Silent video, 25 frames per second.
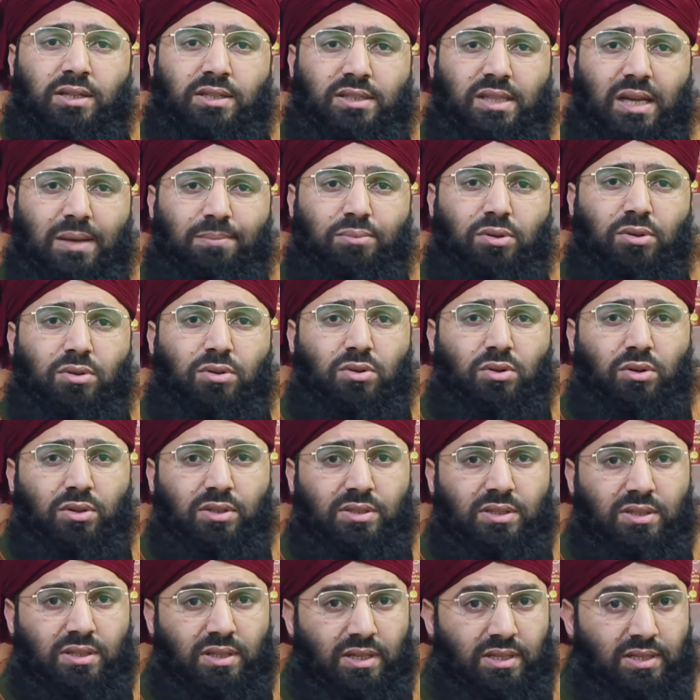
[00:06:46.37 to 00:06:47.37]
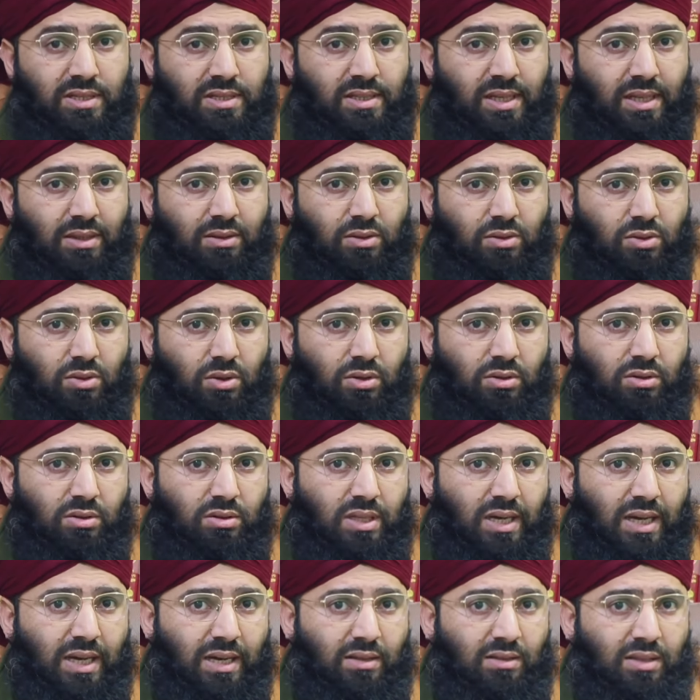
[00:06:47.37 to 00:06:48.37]
सबको इज्जत को
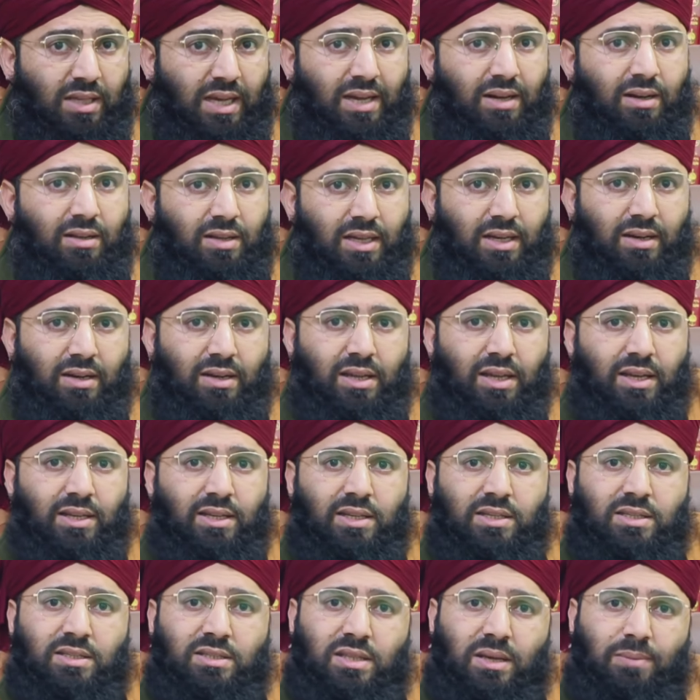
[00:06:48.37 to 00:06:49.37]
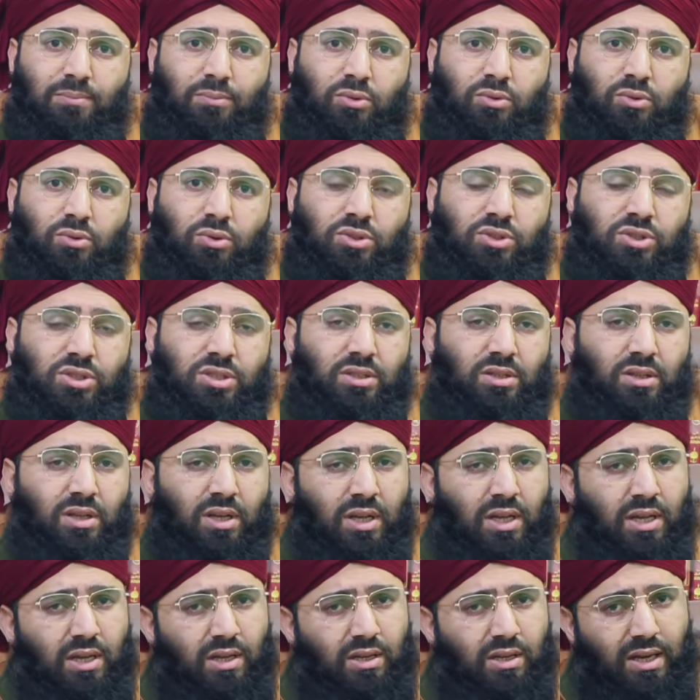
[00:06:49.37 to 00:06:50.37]
तार तार करके ये सब कुछ
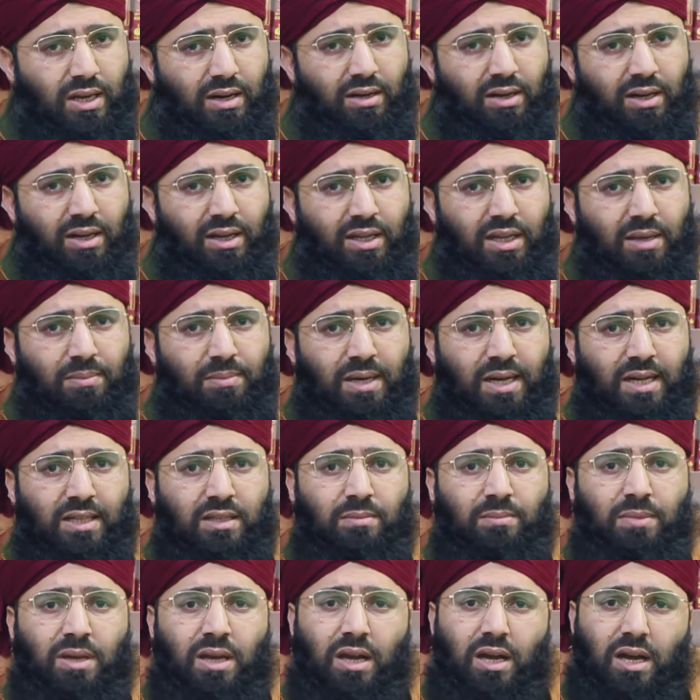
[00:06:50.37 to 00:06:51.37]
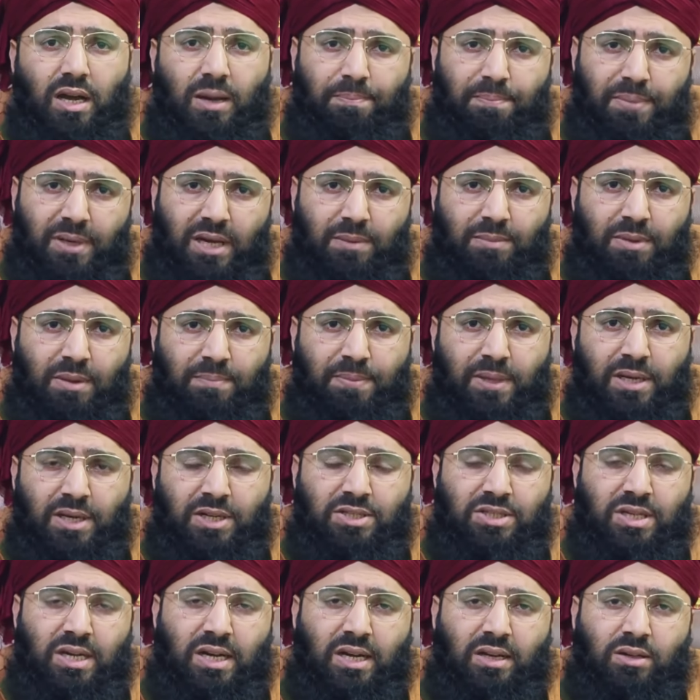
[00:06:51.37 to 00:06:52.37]
करने के बाद में अपने भी
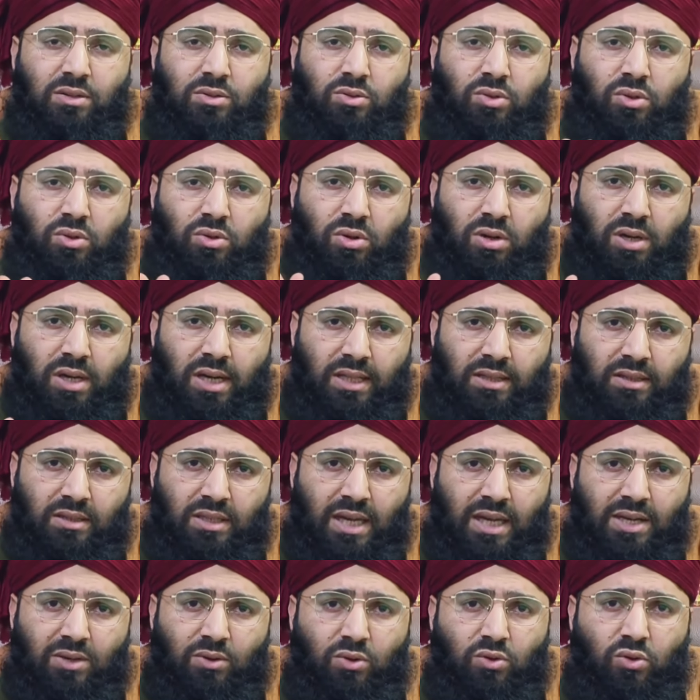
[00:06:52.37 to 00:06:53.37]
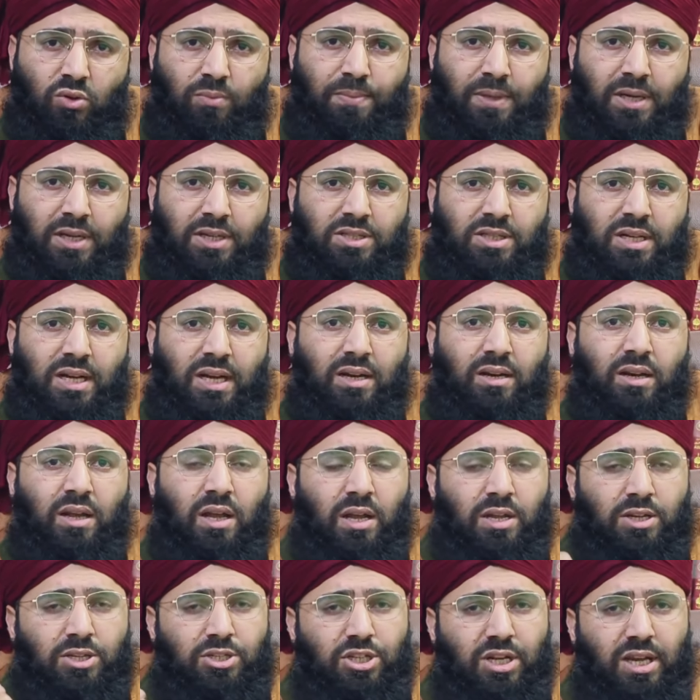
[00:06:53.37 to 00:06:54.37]
परेशान दोनों खानदानों को परेशान
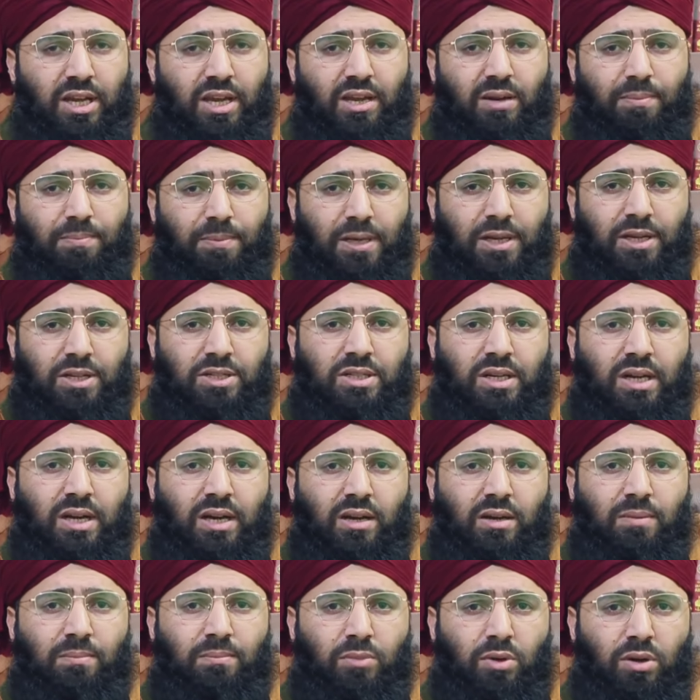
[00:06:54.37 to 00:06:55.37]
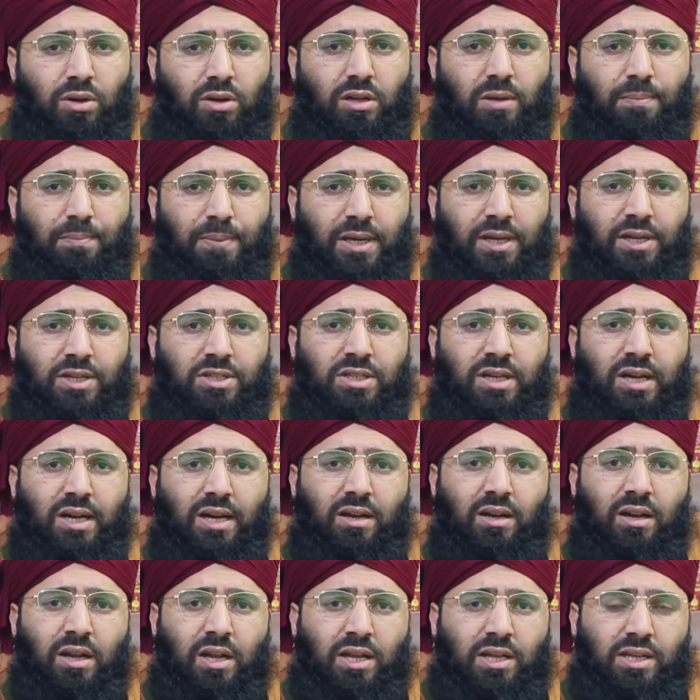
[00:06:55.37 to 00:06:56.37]
शहर परेशान मुल्क
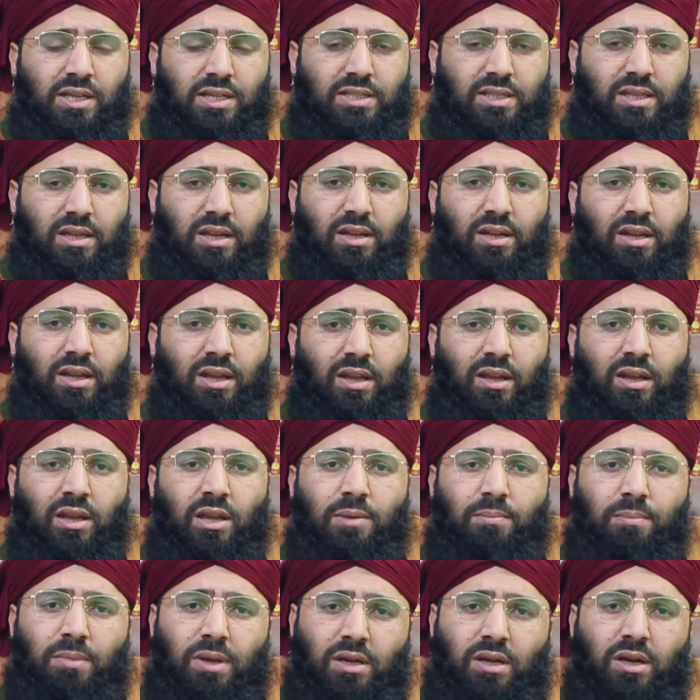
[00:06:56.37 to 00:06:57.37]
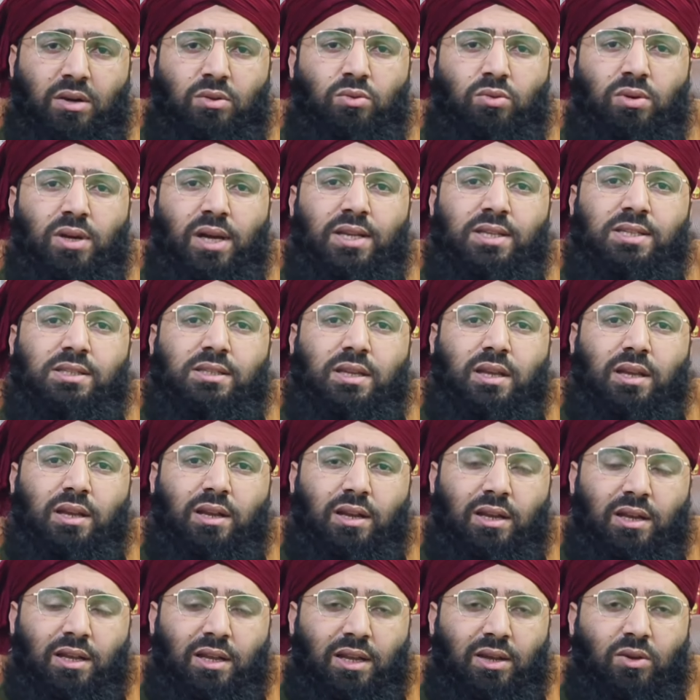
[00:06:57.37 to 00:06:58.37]
परेशान इसलिए मैं कहूंगा इसके
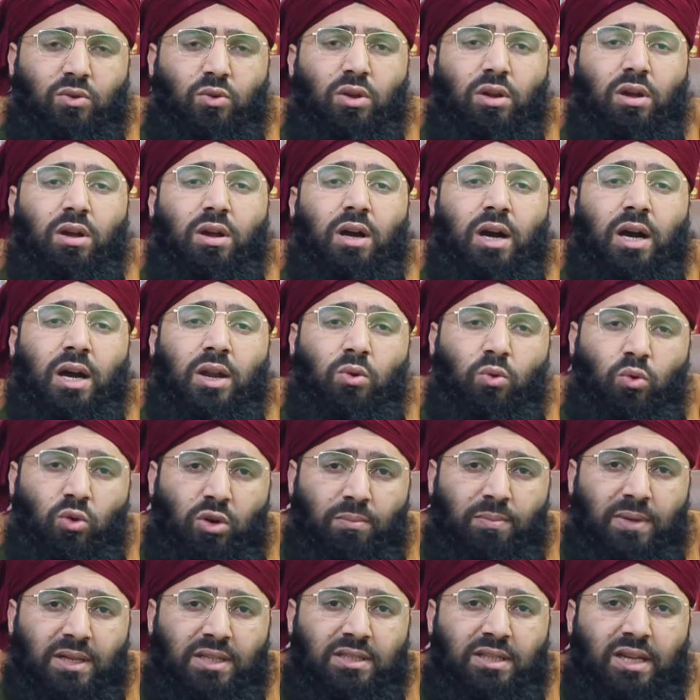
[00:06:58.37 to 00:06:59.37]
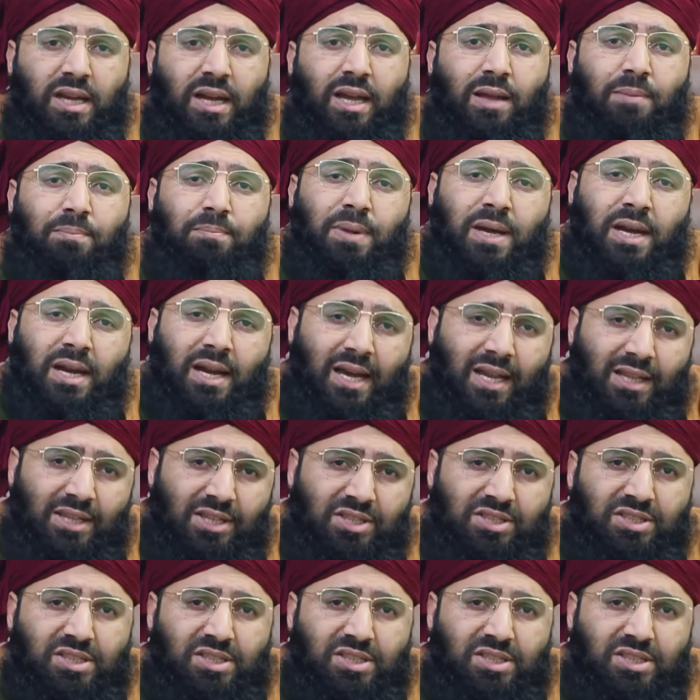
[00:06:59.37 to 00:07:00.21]
लिए कोई कानून बन जाए बना